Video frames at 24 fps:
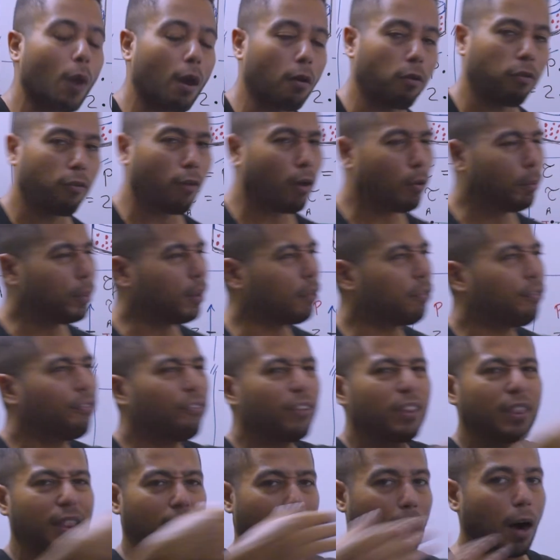A fórmula
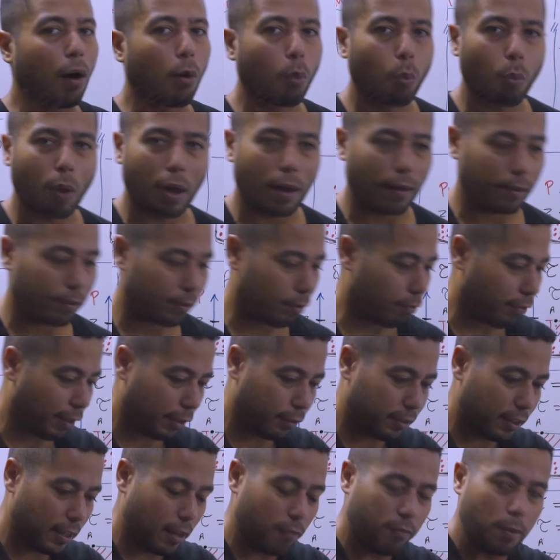final, a que vai
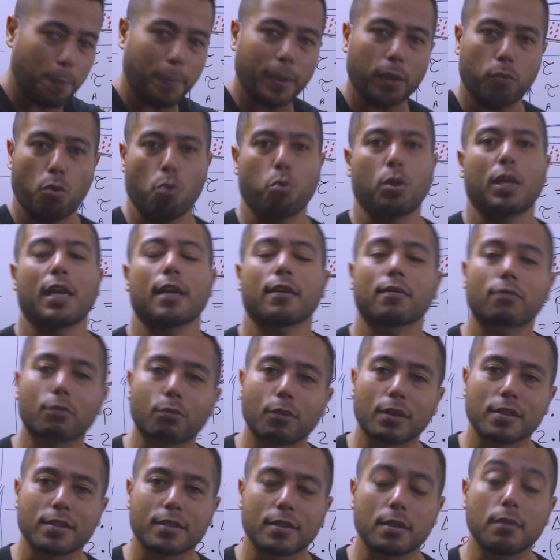servir para qualquer
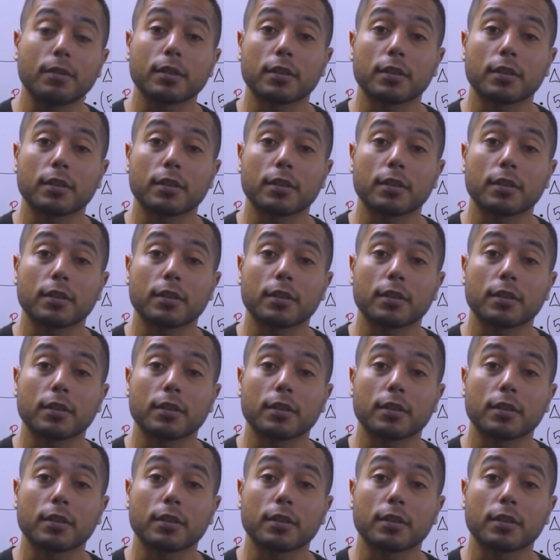situação,